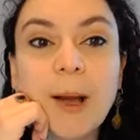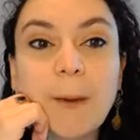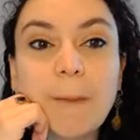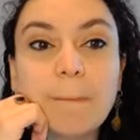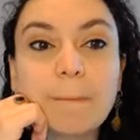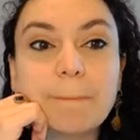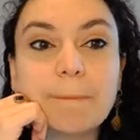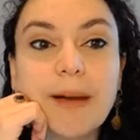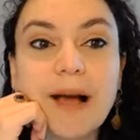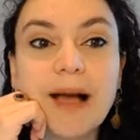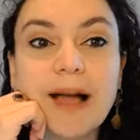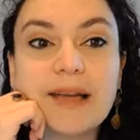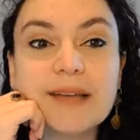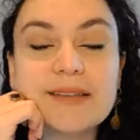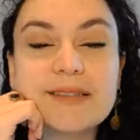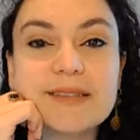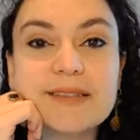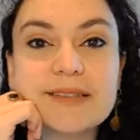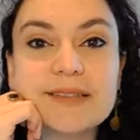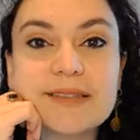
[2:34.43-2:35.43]

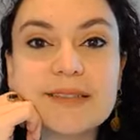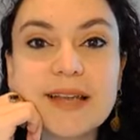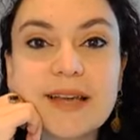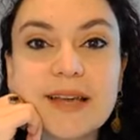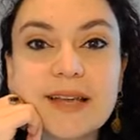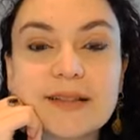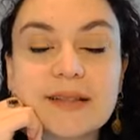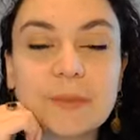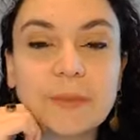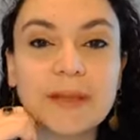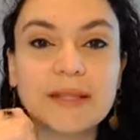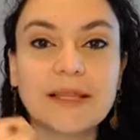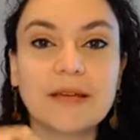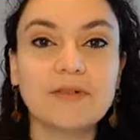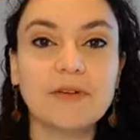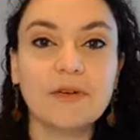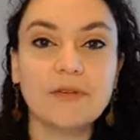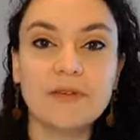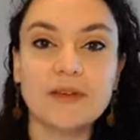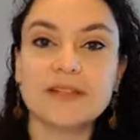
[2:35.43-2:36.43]
Mas é, também
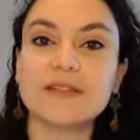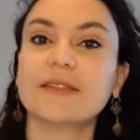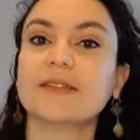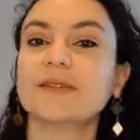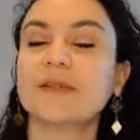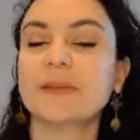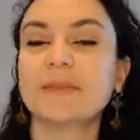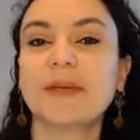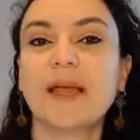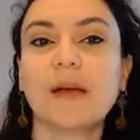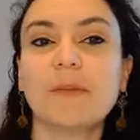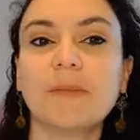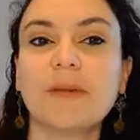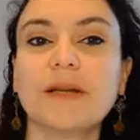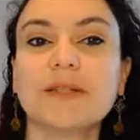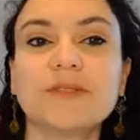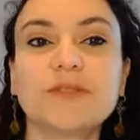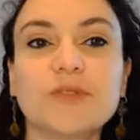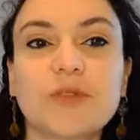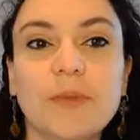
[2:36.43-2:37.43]
estava conversando com a minha
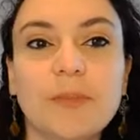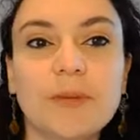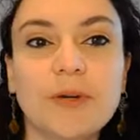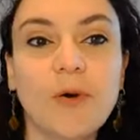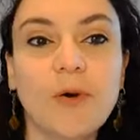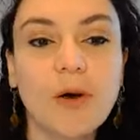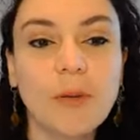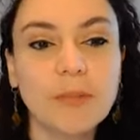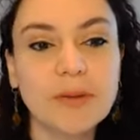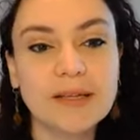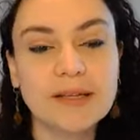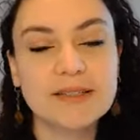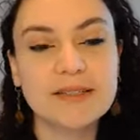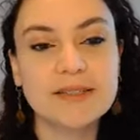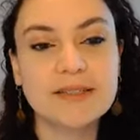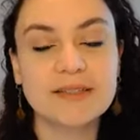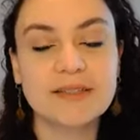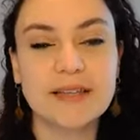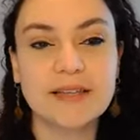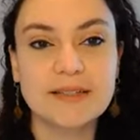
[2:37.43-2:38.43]
mãe sobre como a
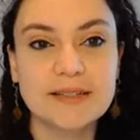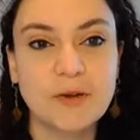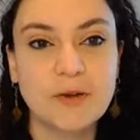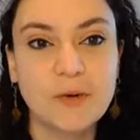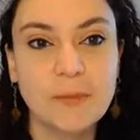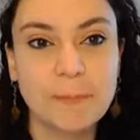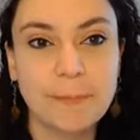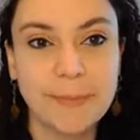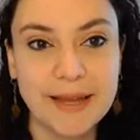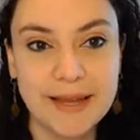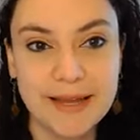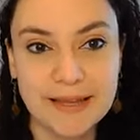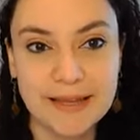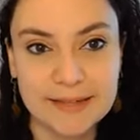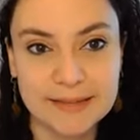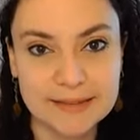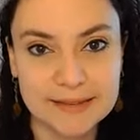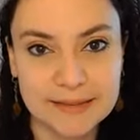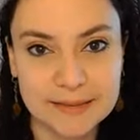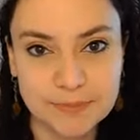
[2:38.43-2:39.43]
resistência
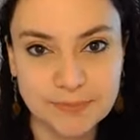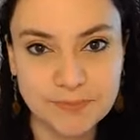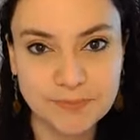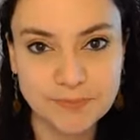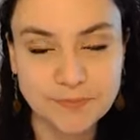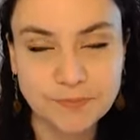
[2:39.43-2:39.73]
opera, né?